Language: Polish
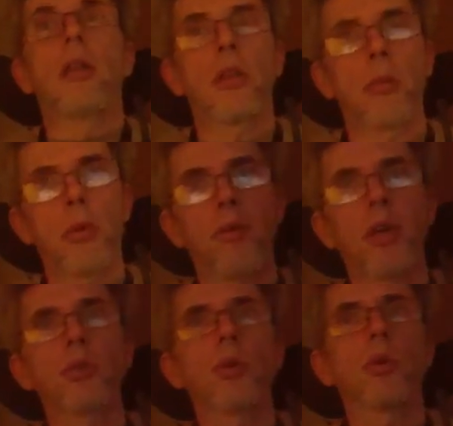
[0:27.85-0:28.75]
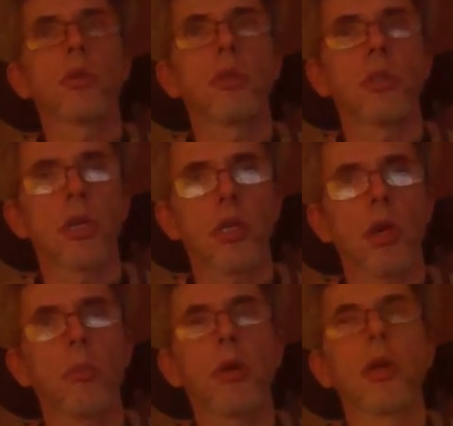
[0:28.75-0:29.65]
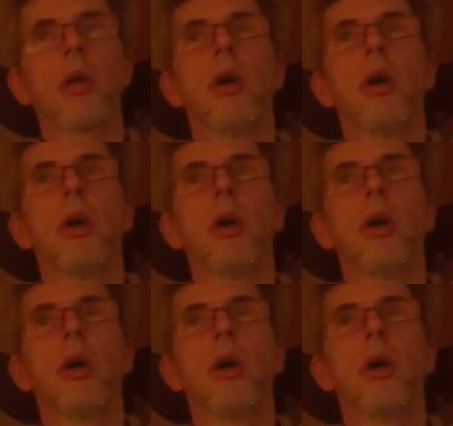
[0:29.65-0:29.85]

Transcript: dobry wieczór, dzień dobry,